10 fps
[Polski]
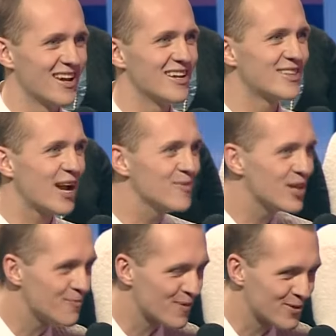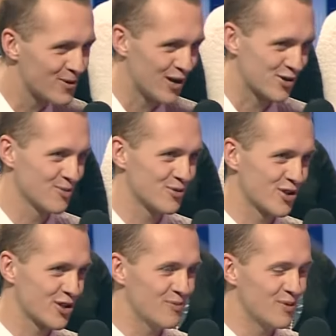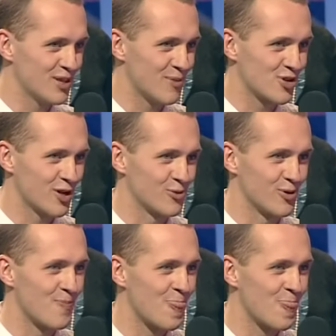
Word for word: I tak mnie nie posłuchasz, to może zrobimy na przekór.